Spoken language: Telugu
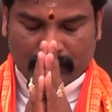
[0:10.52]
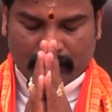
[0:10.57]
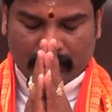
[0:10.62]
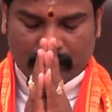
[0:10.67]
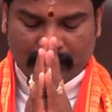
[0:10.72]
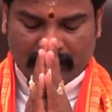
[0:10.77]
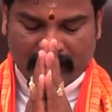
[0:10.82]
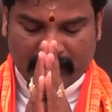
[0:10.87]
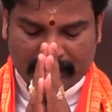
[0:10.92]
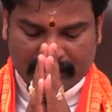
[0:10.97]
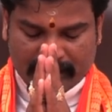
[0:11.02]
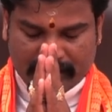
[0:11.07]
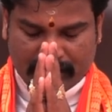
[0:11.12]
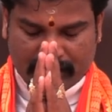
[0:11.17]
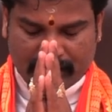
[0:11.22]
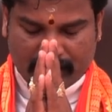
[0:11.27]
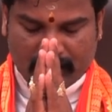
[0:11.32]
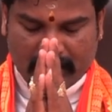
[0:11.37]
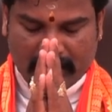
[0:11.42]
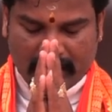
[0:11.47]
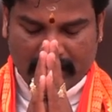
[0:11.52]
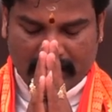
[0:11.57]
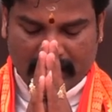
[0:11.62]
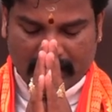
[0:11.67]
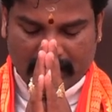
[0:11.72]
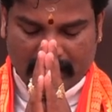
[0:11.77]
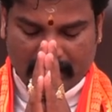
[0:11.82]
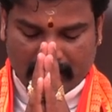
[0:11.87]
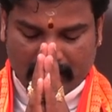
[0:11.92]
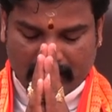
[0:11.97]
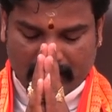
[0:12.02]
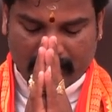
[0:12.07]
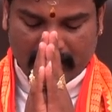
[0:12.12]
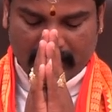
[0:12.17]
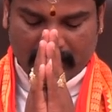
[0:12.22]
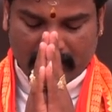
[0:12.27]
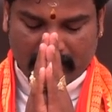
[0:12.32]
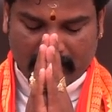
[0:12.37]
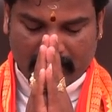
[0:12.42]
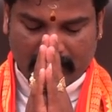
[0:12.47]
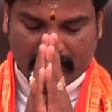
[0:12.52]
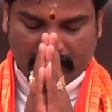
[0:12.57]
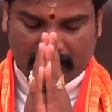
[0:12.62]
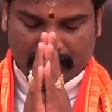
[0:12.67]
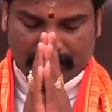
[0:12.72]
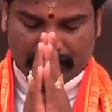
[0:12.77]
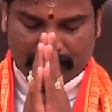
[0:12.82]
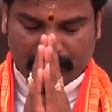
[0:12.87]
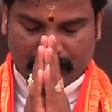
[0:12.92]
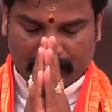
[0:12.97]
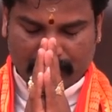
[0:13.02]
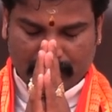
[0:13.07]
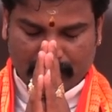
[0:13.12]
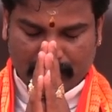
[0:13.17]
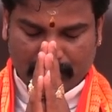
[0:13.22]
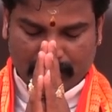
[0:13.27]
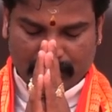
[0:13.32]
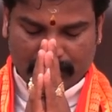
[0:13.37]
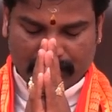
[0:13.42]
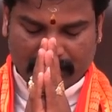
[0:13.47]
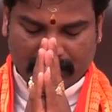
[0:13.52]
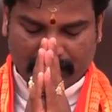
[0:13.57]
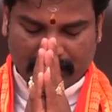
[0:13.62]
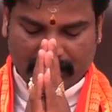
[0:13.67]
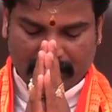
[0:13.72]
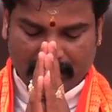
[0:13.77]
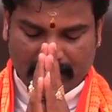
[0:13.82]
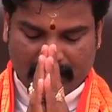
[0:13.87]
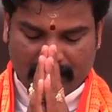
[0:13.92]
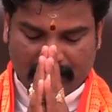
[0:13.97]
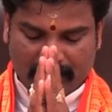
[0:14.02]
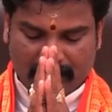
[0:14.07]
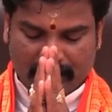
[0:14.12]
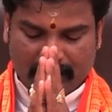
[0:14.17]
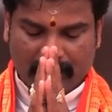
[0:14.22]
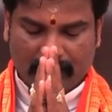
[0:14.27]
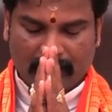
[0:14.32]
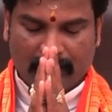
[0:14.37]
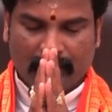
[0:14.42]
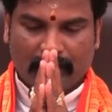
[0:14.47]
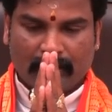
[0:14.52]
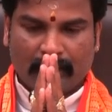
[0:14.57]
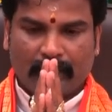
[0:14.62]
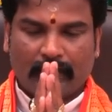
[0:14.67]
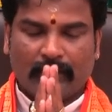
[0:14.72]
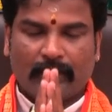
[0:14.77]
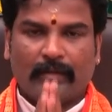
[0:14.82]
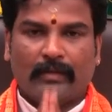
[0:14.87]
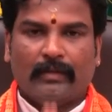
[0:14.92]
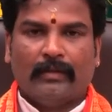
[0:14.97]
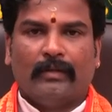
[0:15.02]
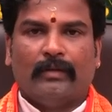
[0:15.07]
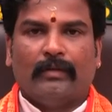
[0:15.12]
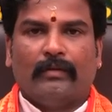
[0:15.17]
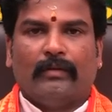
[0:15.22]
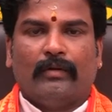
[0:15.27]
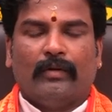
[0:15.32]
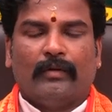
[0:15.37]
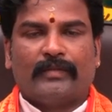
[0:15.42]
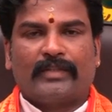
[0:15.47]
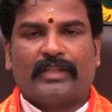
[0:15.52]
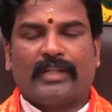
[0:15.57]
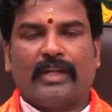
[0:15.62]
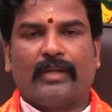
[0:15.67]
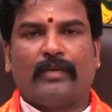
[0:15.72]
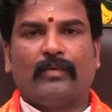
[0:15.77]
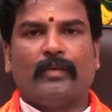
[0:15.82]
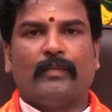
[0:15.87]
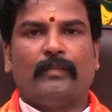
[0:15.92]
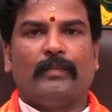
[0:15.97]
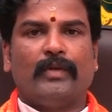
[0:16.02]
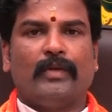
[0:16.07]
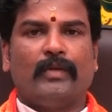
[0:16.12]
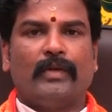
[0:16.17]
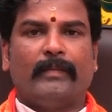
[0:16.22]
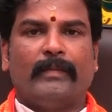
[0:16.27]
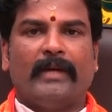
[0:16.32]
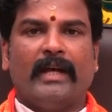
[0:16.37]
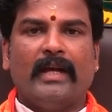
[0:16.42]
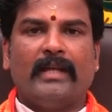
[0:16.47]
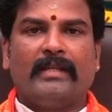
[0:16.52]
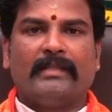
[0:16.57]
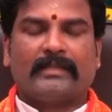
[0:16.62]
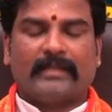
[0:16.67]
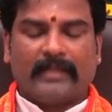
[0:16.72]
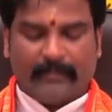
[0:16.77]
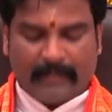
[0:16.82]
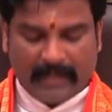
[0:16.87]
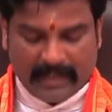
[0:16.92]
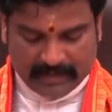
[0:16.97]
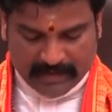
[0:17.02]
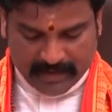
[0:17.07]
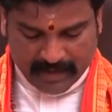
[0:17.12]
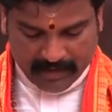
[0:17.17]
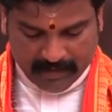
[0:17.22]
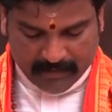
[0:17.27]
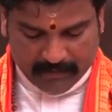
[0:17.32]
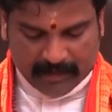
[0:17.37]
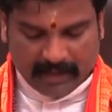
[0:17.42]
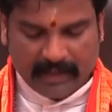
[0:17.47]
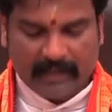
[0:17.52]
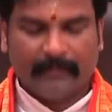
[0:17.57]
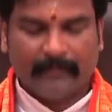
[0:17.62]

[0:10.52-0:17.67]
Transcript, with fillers: ఓం నమ శివాయ హర హర మహాదేవ శంభో శంకర ఓం శ్రీ గురుభ్యో నమ శ్రీమాత్రే నమ